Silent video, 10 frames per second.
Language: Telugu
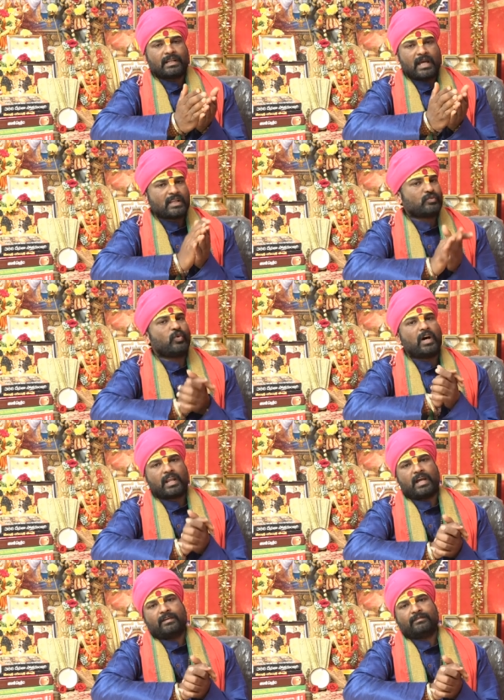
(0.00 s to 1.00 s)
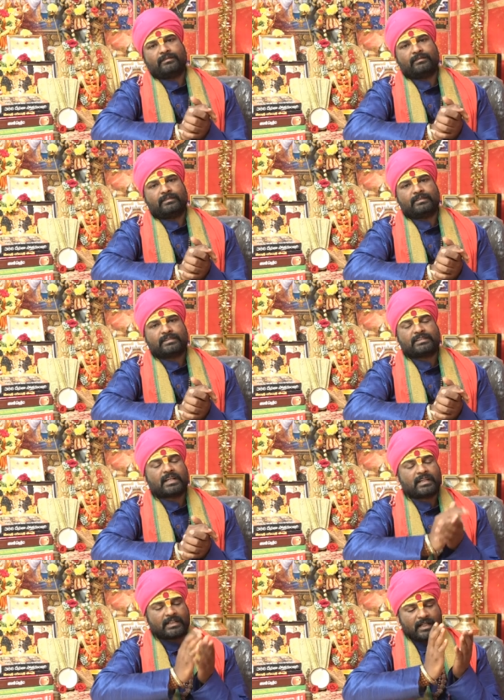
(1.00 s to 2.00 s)
నా ద్వారా
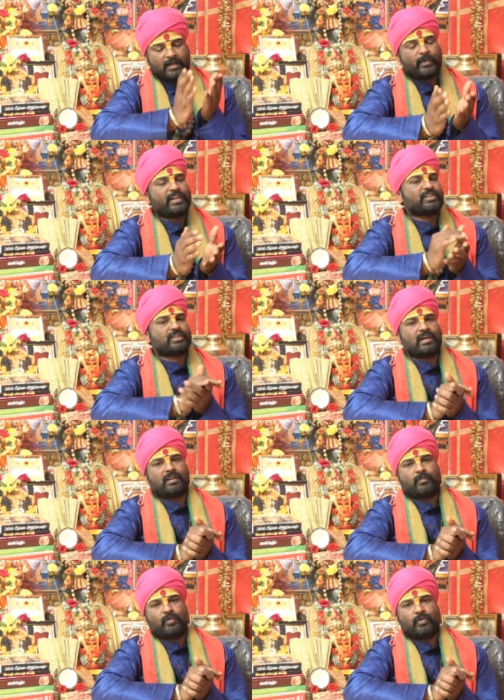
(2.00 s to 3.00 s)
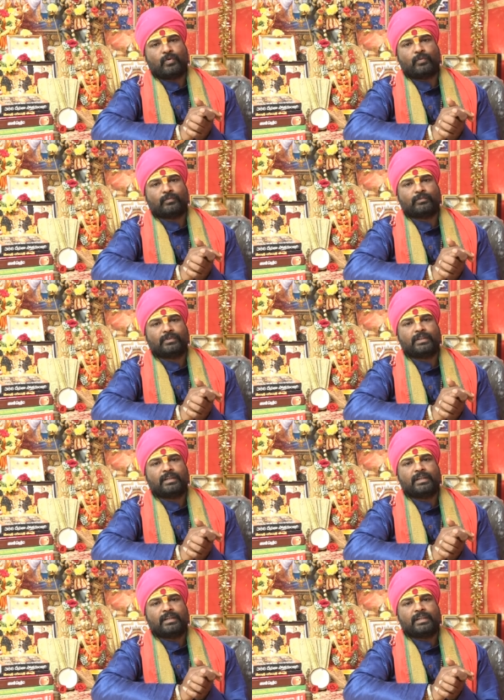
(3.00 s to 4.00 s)
చక్కటి పరిష్కారము
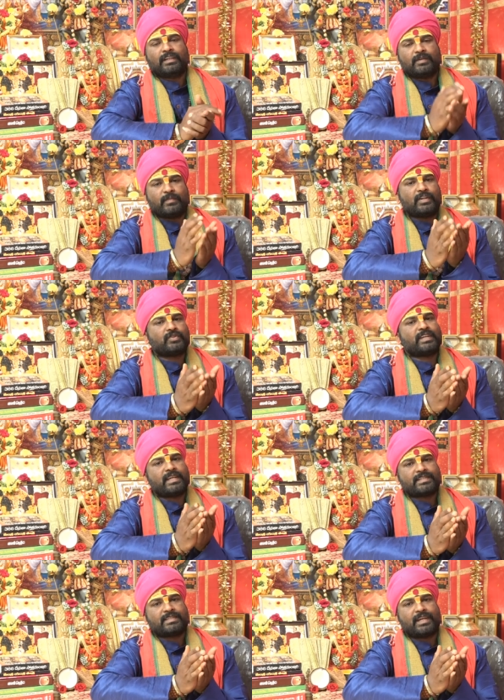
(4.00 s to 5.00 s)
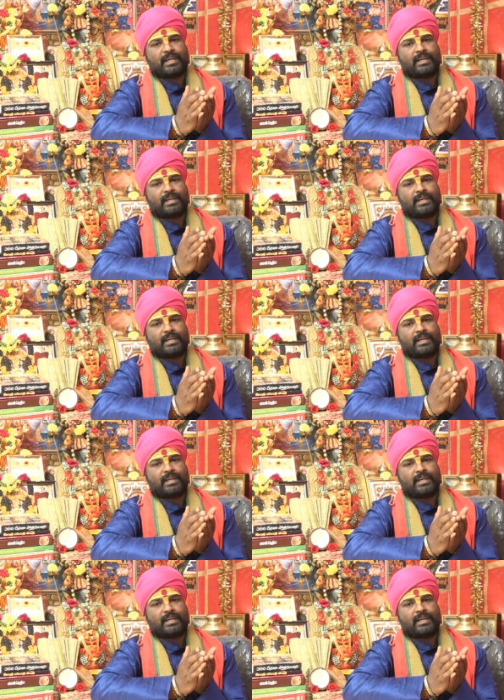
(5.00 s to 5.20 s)
ఇది మీరు చేసే